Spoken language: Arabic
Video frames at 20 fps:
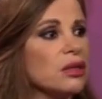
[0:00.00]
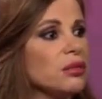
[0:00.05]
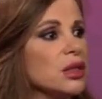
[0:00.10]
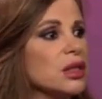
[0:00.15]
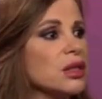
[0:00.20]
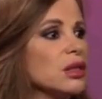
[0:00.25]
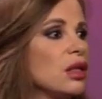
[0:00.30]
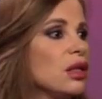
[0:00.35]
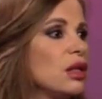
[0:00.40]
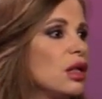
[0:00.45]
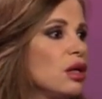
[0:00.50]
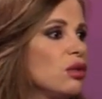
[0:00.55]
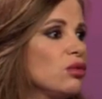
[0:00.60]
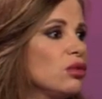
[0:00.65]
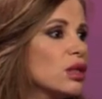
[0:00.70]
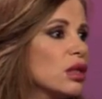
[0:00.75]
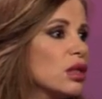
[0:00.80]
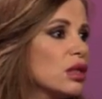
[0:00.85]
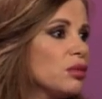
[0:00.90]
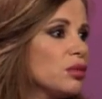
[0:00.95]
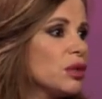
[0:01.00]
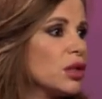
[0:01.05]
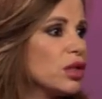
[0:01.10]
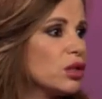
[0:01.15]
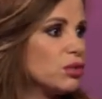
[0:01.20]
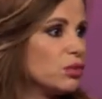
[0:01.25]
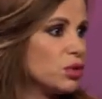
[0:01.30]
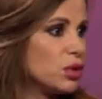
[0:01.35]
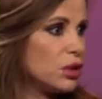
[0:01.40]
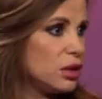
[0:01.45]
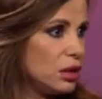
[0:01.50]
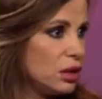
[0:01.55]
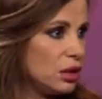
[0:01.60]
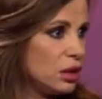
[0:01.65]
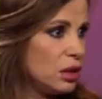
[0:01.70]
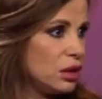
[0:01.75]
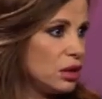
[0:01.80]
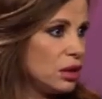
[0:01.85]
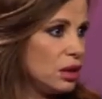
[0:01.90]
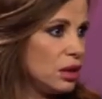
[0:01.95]
بيطلقوا دغري بيخربوا
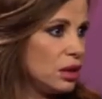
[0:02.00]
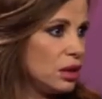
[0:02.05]
الدنيا